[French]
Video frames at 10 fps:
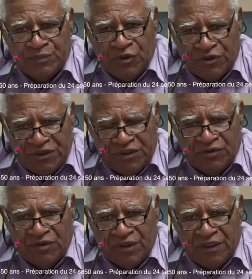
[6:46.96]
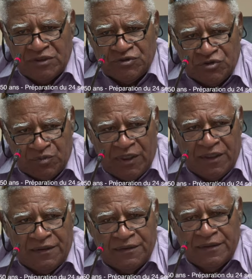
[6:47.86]
porter donc un
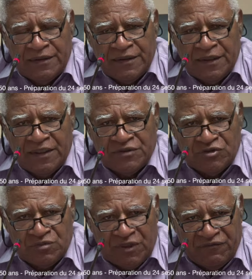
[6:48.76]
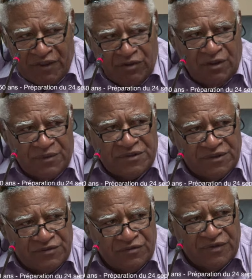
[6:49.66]
jugement, un jugement de valeur, parce
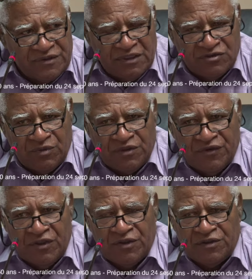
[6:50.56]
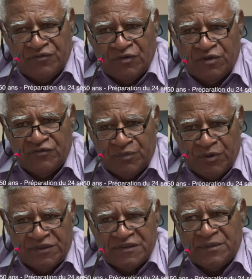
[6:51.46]
que souvent c'est un jugement de valeur qu'il faut,
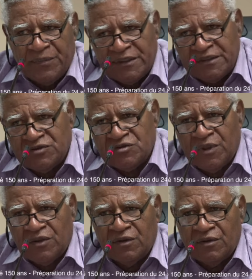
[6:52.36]
porter. Ce faut porter, pas des jugements